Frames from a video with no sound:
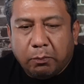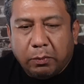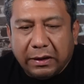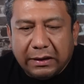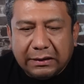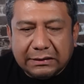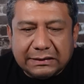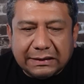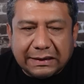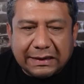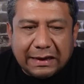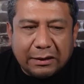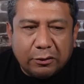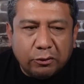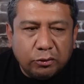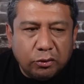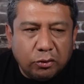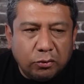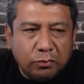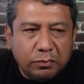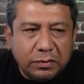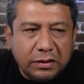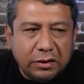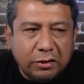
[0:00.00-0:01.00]
Puede sacar
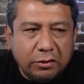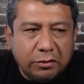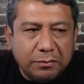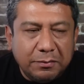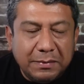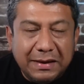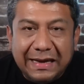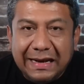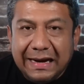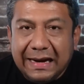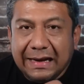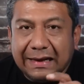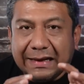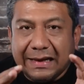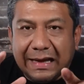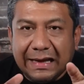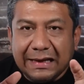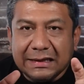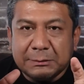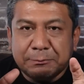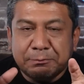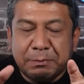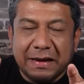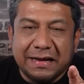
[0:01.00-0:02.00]
uno un video, mira
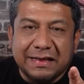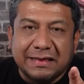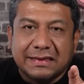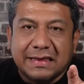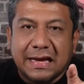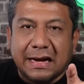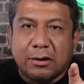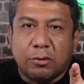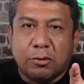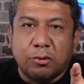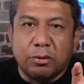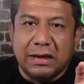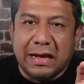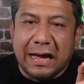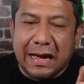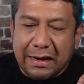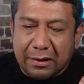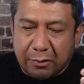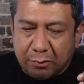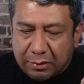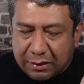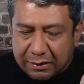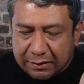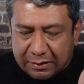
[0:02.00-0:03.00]
qué
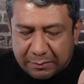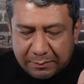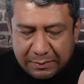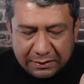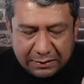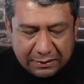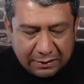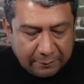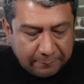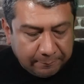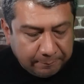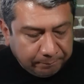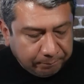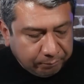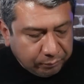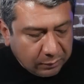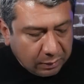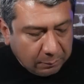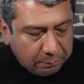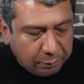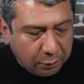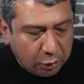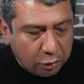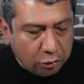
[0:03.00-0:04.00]
espectacular guardameta
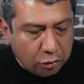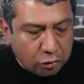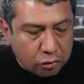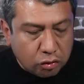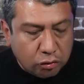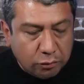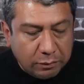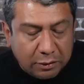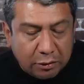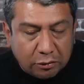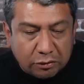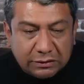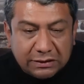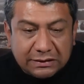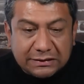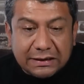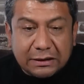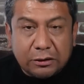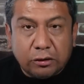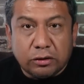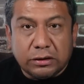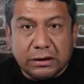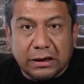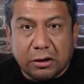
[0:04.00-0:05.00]
pero los números
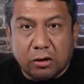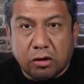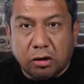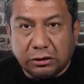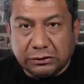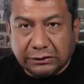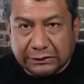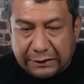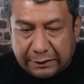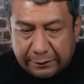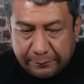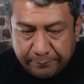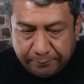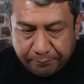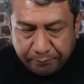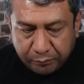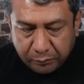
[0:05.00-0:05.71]
dicen otra cosa.